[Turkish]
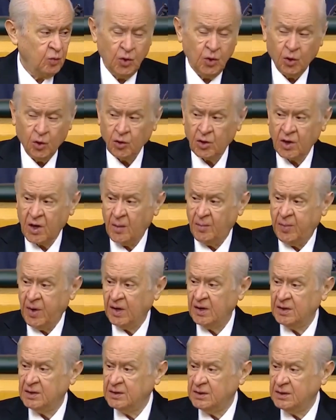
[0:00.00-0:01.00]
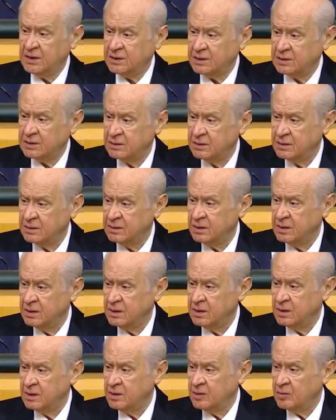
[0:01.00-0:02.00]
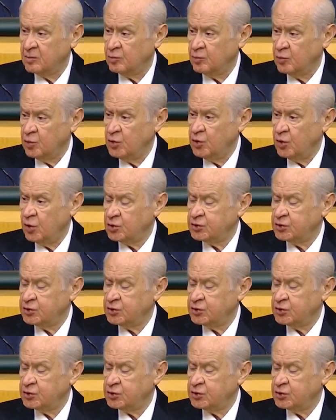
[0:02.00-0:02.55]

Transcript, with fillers: Bu yol kapalıdır, bu